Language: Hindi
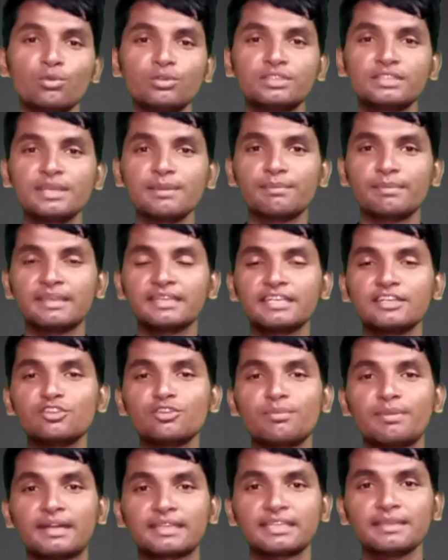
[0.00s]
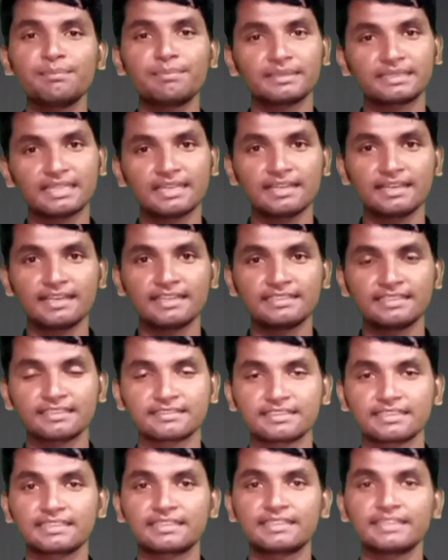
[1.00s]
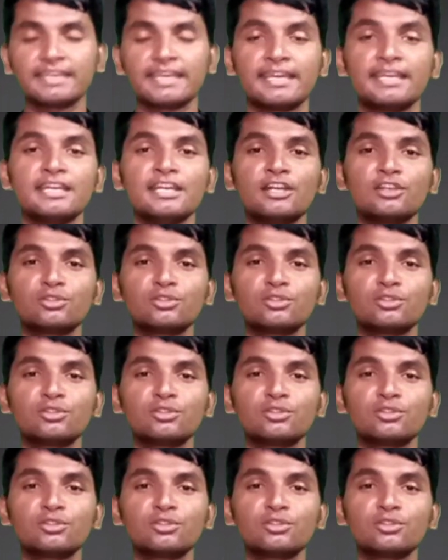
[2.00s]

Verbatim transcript: उसके मन की जो बातें पता लगाई जा सकती है